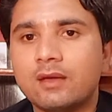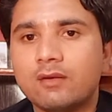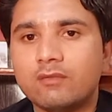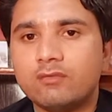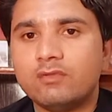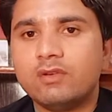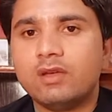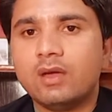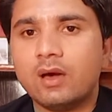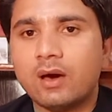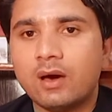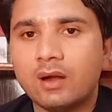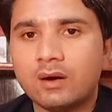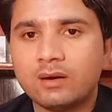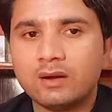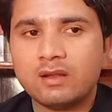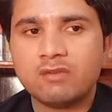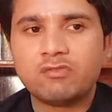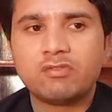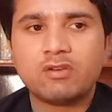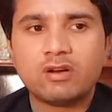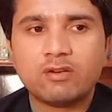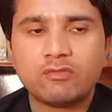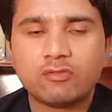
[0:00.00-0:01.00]
वी आर
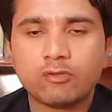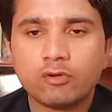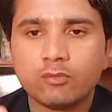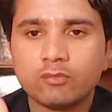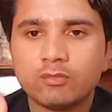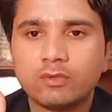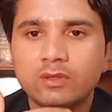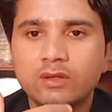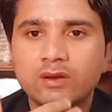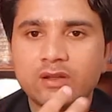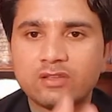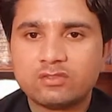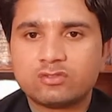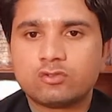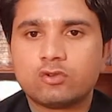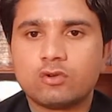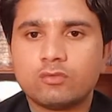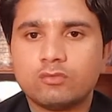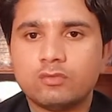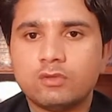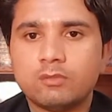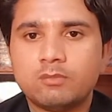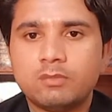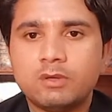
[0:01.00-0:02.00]
डिफरेंट फ्रॉम द रेस्ट ऑफ
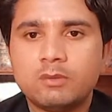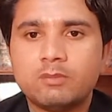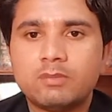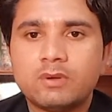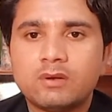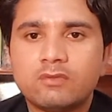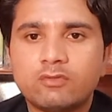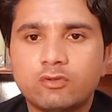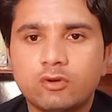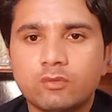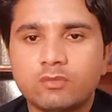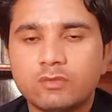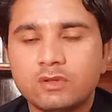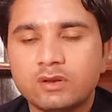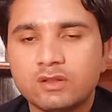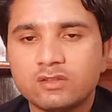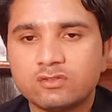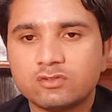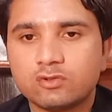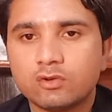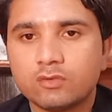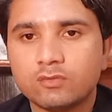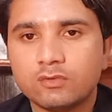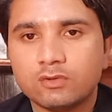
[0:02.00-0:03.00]
द पीपल फ्रॉम द
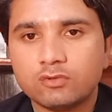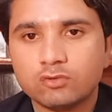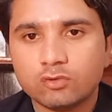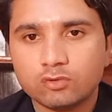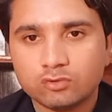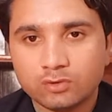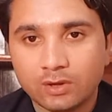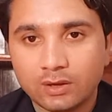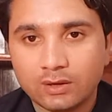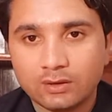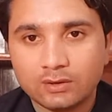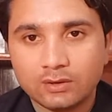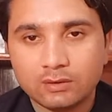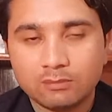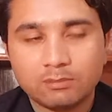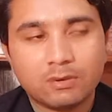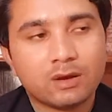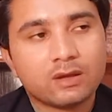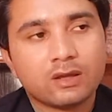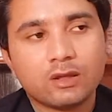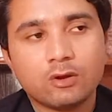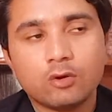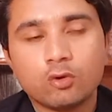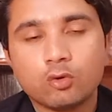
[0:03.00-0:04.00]
रेस्ट ऑफ द सोसाइटी
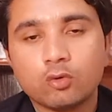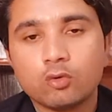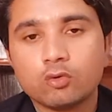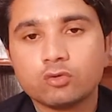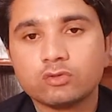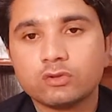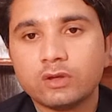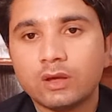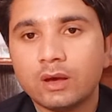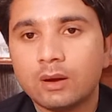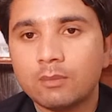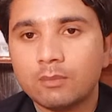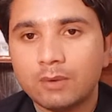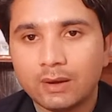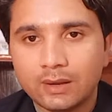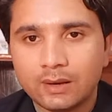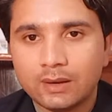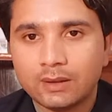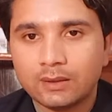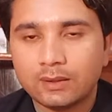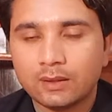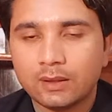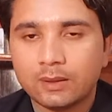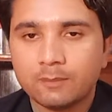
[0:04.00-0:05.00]
बाकी लोगों से हम
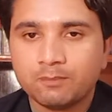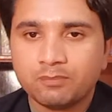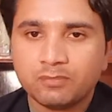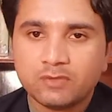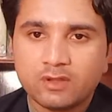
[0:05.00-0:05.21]
अलग हैं